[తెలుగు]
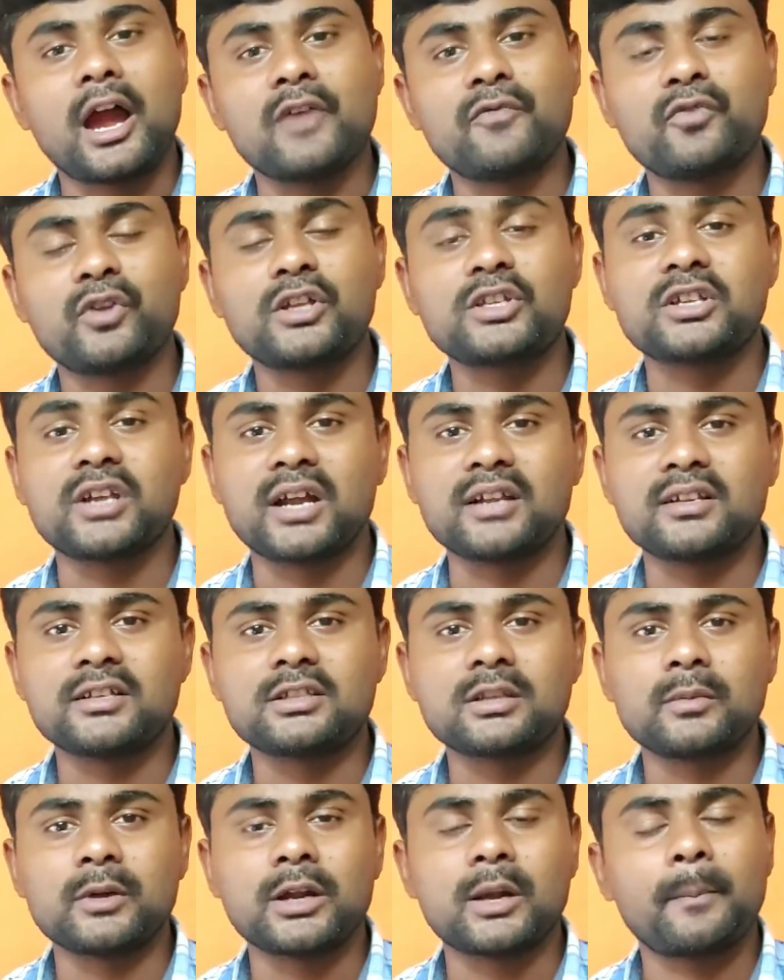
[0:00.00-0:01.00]
ఐఫోన్ నుంచి లాంచ్
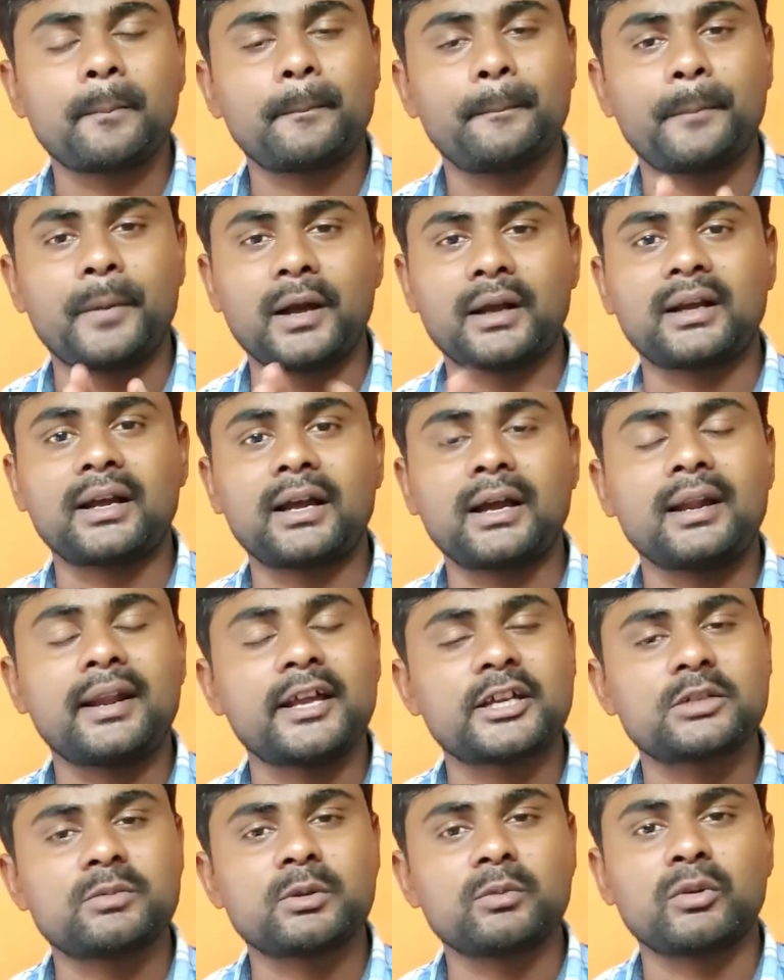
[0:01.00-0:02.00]
చేస్తామన్నమాట పక్కగా
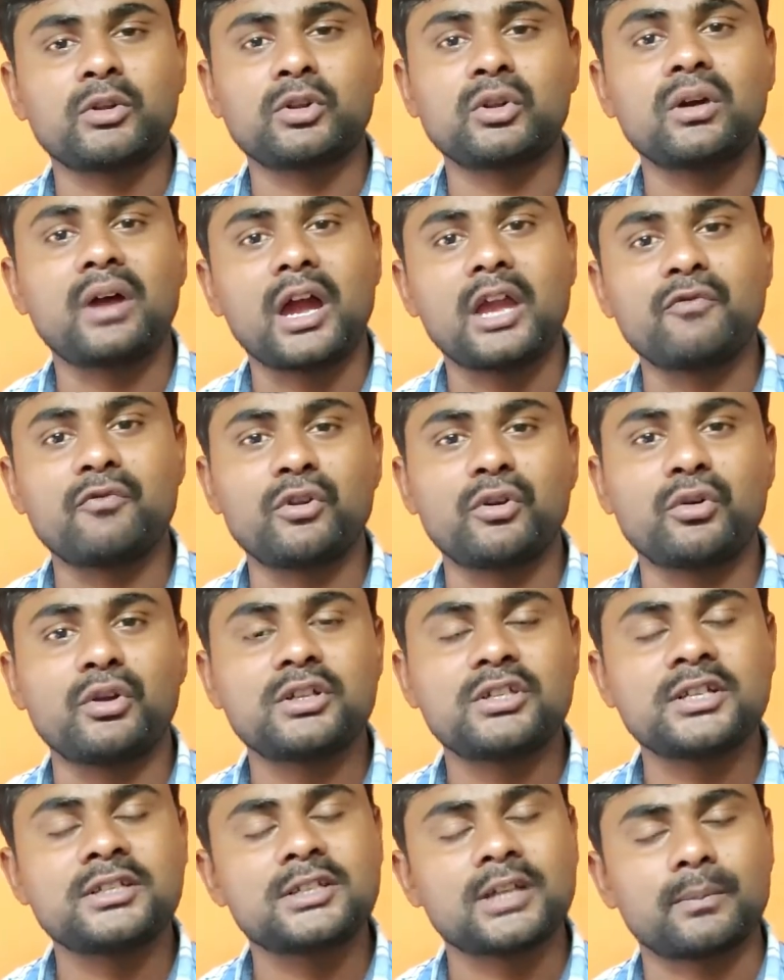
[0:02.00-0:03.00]
నెక్స్ట్ మంత్ మొత్తం ఐఫోన్
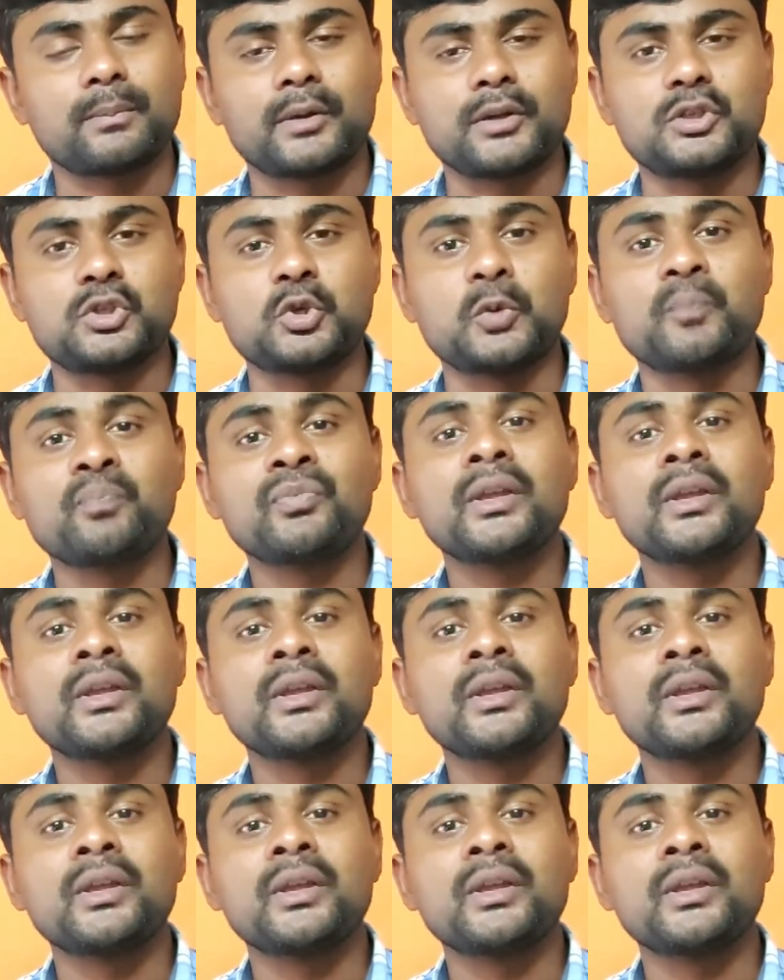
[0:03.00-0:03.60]
గురించి అని చెప్పొచ్చు